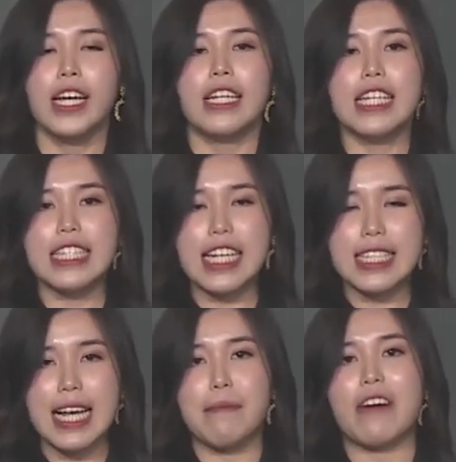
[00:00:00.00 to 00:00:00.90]
那这个
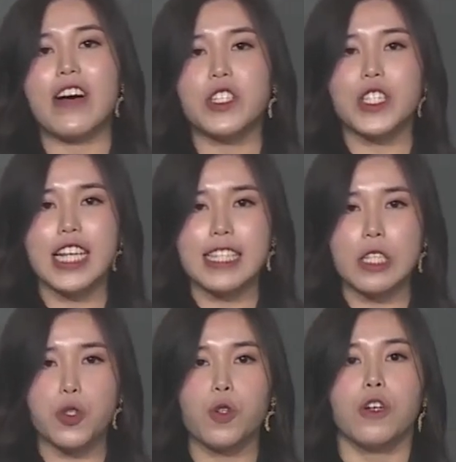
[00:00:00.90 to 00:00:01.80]
伽马放射线
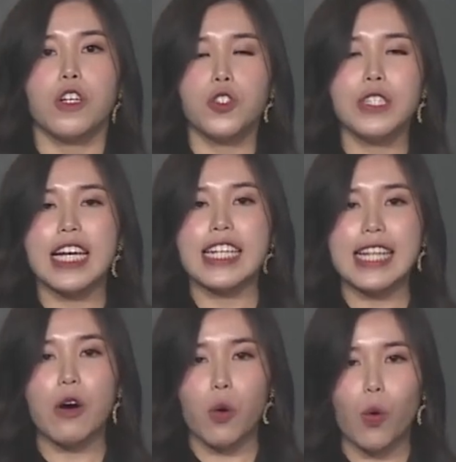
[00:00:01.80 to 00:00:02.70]
技术，就像一
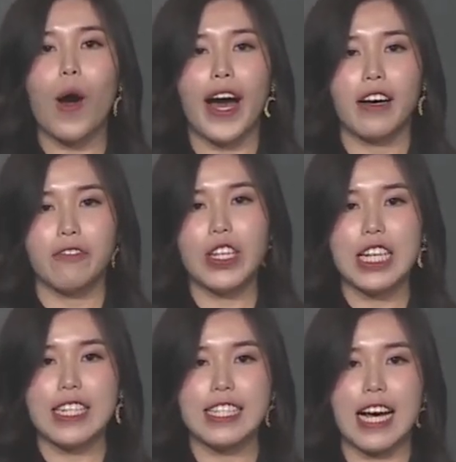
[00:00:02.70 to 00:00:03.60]
道光，非
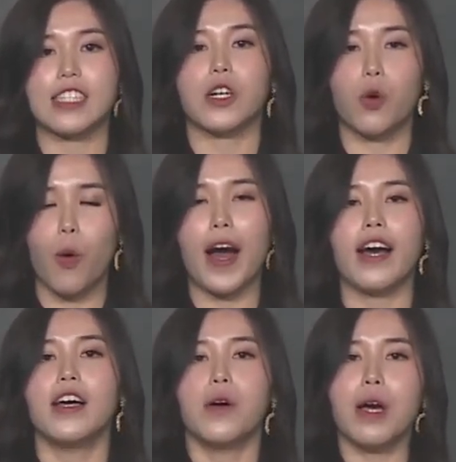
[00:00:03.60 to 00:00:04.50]
常强的光，
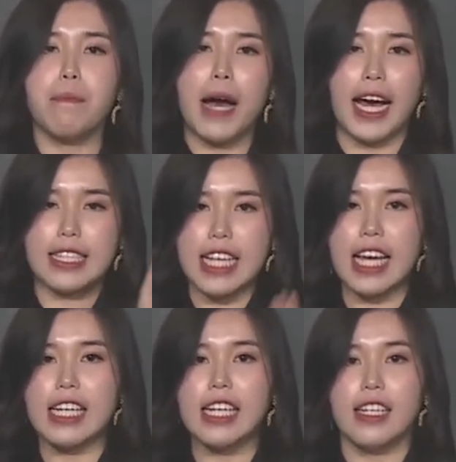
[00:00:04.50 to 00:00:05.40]
会把这一
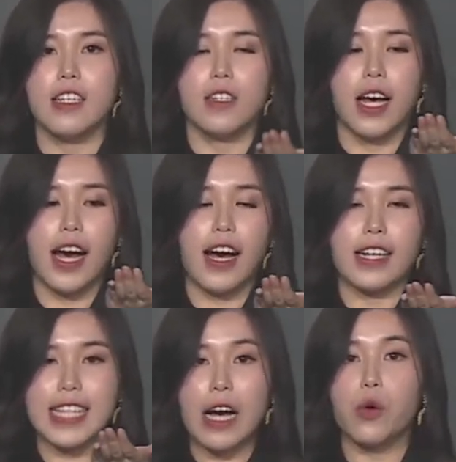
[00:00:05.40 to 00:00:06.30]
个呃
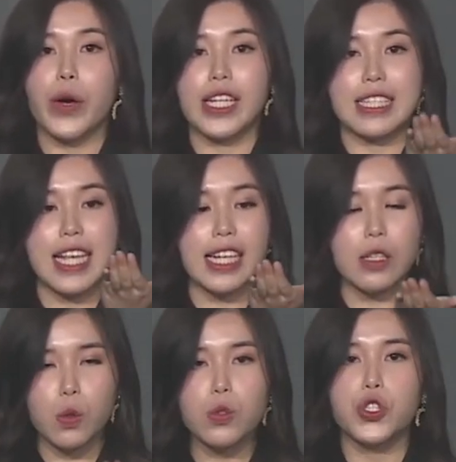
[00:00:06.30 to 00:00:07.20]
当归的这个
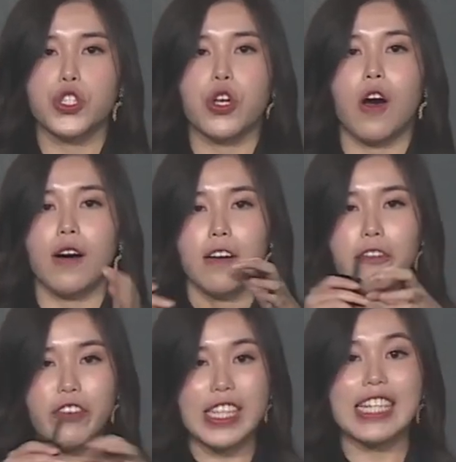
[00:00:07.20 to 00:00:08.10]
物质哦
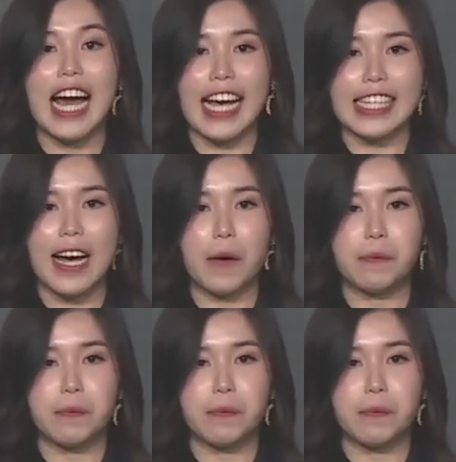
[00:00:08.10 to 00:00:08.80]
分开掉，